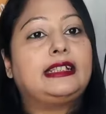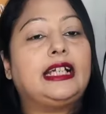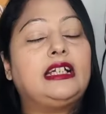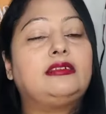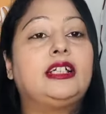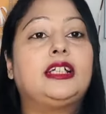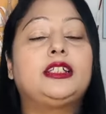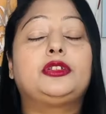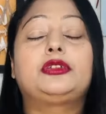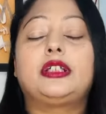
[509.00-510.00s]
लगाया हुआ है
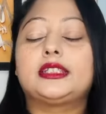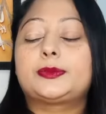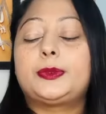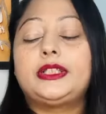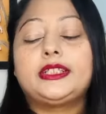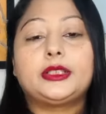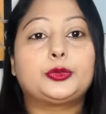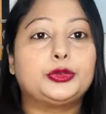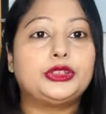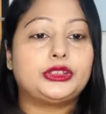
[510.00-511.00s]
तो ट्रांसपेरेंट का
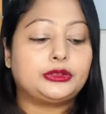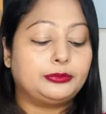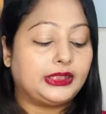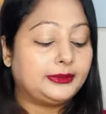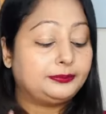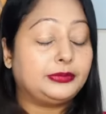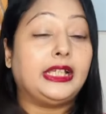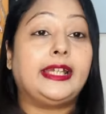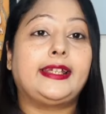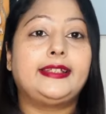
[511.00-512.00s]
कोई मतलब
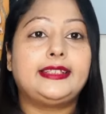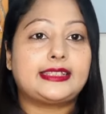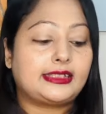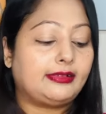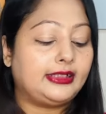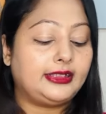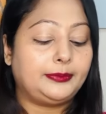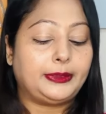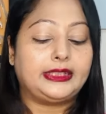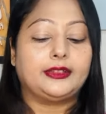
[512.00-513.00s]
है ही नहीं सवाल ही नहीं पैदा